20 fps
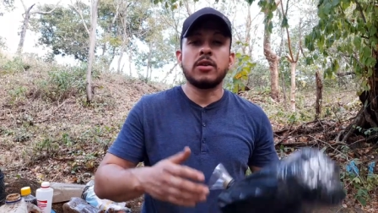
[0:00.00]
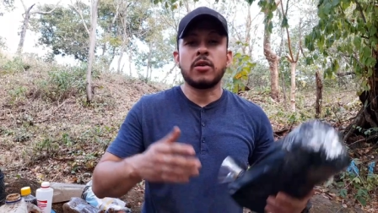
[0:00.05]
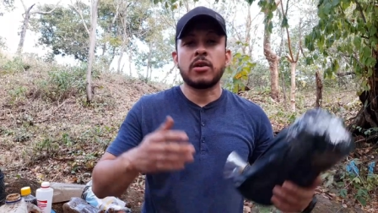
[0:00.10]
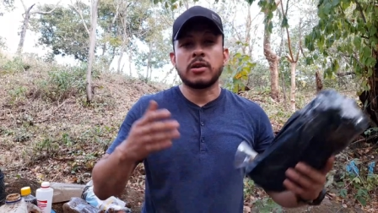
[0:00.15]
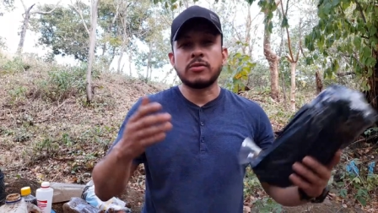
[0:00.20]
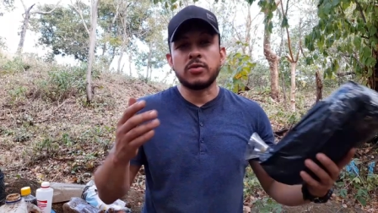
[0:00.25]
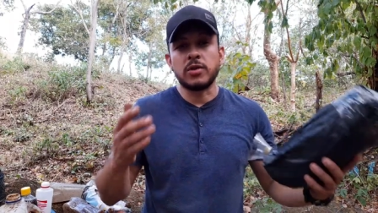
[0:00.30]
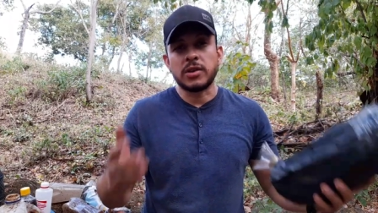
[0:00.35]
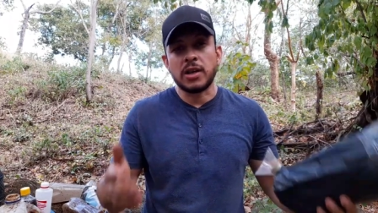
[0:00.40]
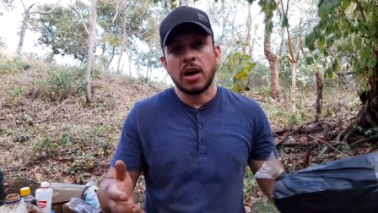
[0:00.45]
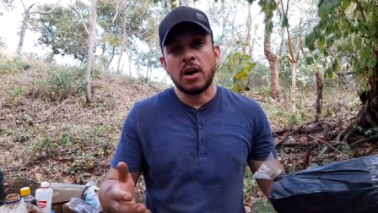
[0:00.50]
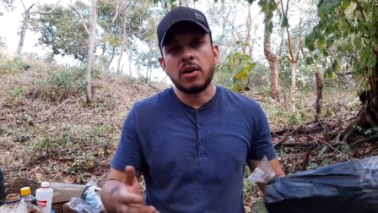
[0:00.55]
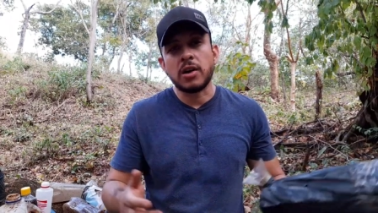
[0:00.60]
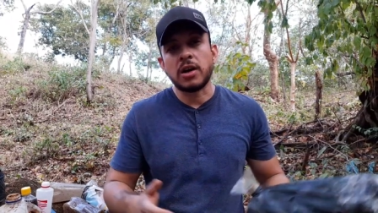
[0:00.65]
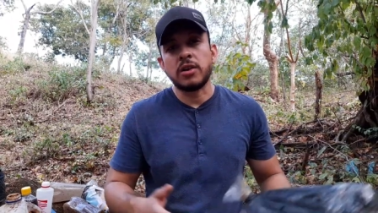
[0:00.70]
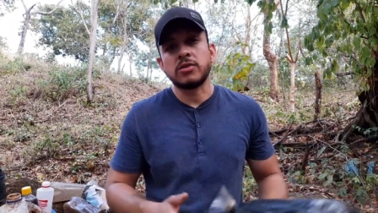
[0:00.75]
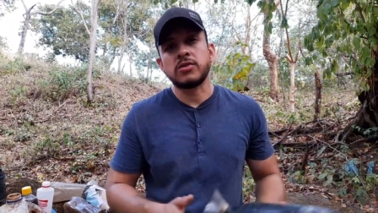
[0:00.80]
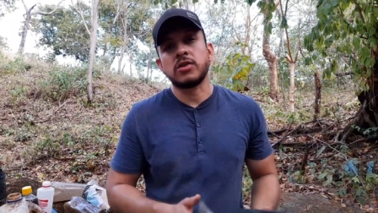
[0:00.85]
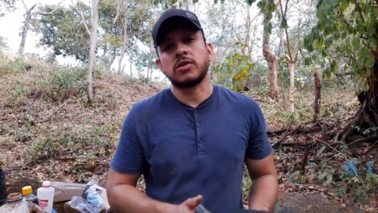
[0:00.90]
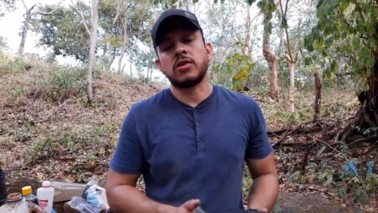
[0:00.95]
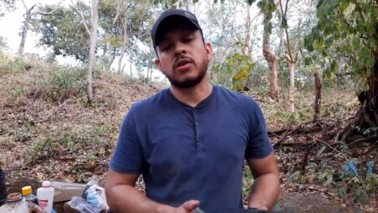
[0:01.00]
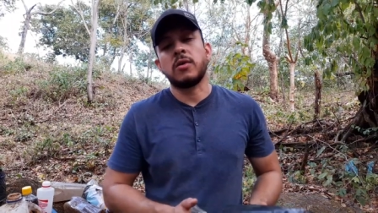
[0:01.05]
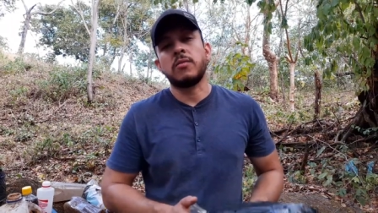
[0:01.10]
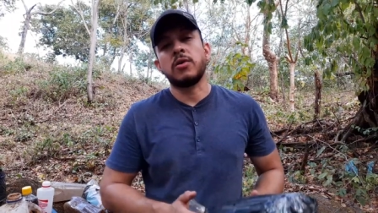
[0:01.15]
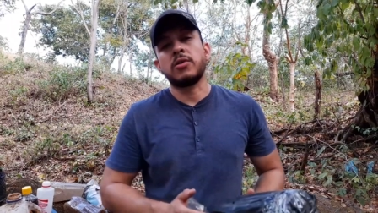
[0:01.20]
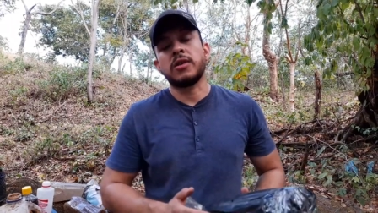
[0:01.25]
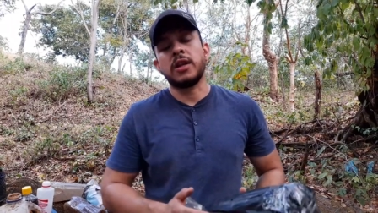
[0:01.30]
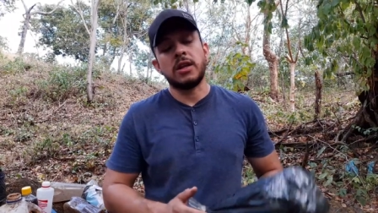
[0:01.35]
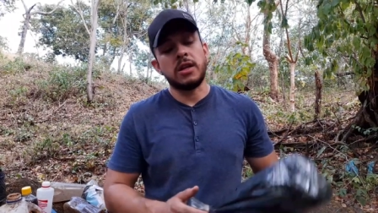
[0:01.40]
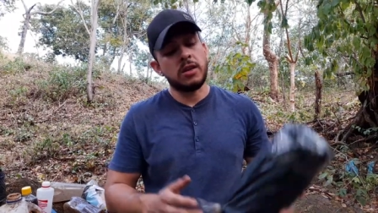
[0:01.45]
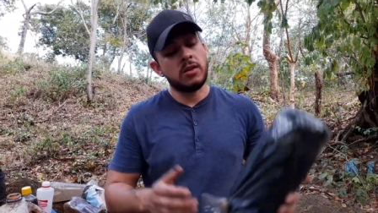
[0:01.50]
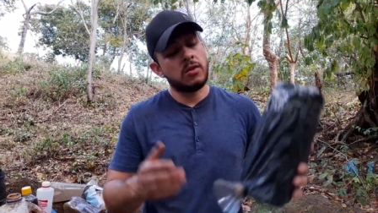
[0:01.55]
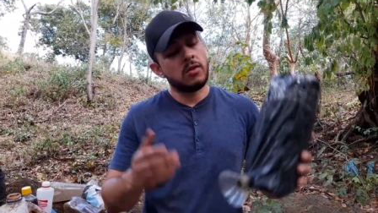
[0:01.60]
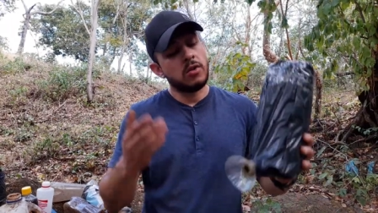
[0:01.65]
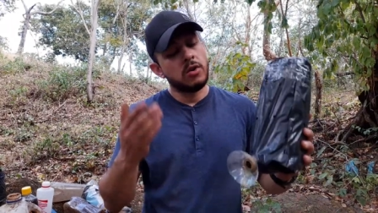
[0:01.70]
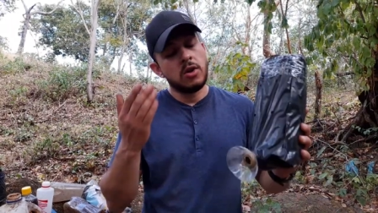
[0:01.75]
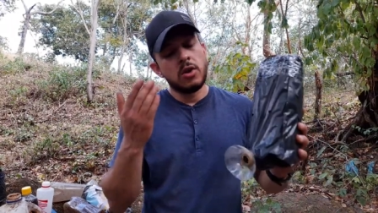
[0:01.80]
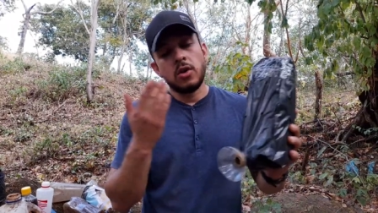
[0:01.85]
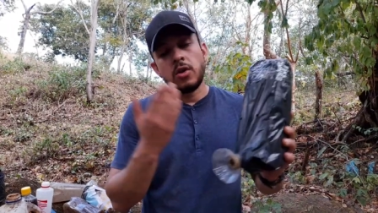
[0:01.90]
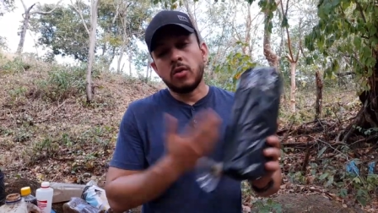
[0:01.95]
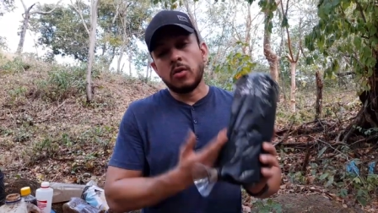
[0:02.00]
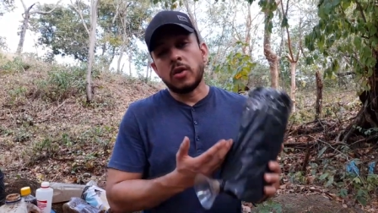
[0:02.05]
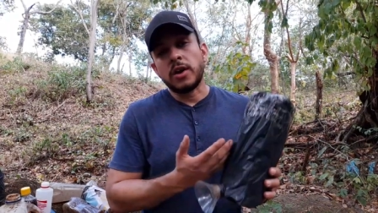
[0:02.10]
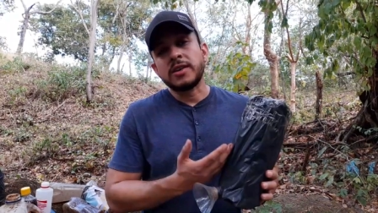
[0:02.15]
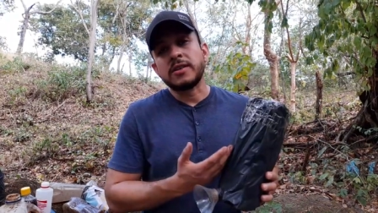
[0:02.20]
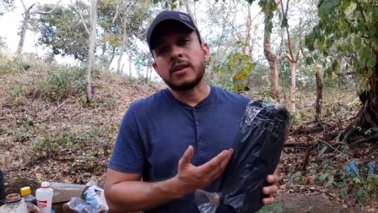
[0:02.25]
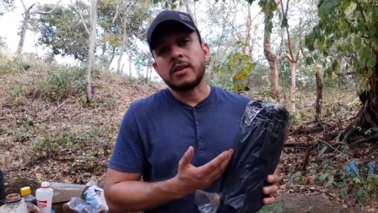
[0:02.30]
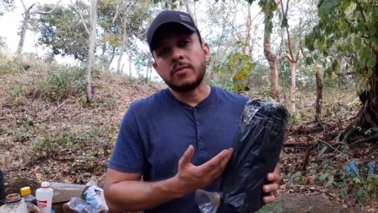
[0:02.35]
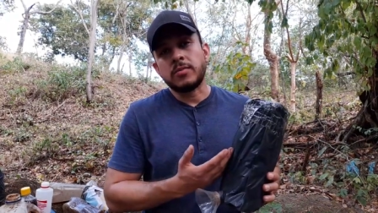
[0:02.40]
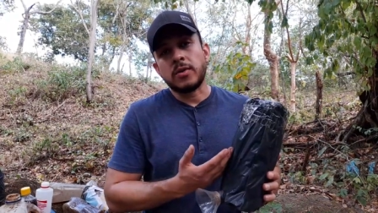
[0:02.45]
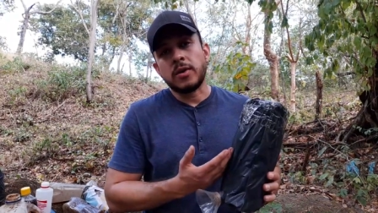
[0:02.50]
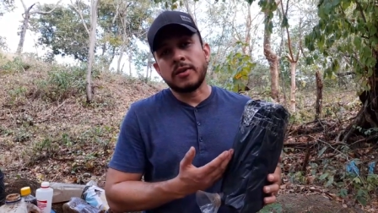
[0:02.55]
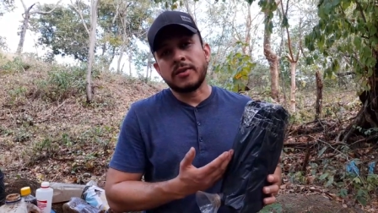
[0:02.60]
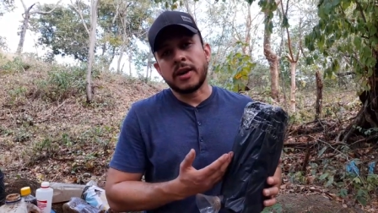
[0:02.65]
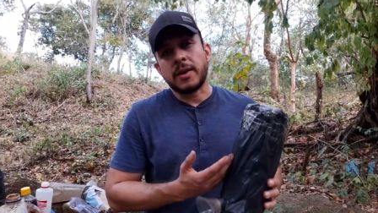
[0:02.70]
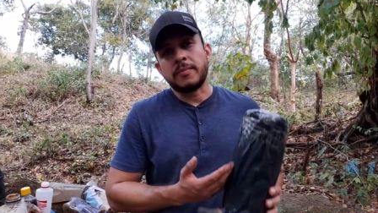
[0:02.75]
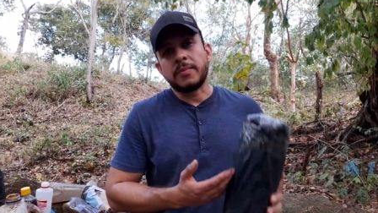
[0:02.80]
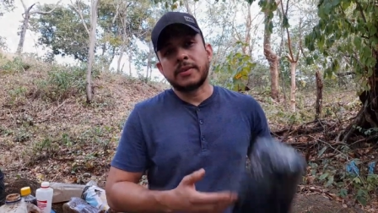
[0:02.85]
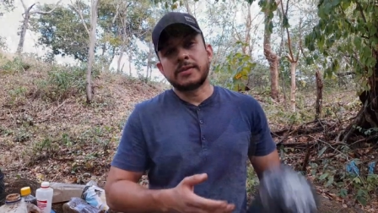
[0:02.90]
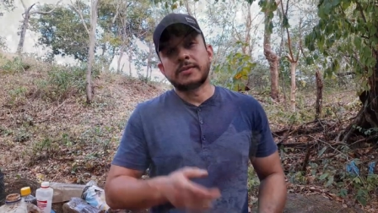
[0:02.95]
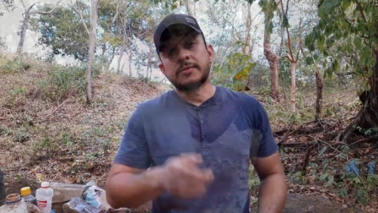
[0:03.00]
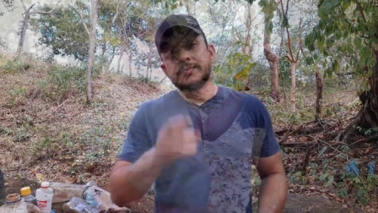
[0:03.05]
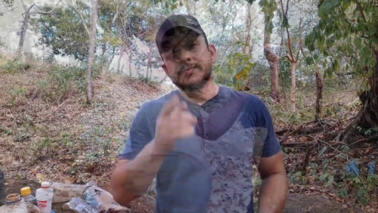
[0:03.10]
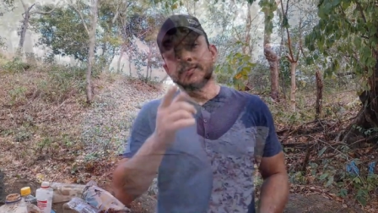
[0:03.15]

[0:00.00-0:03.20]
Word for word: los resultados que nosotros hemos tenido con este tipo de trampas.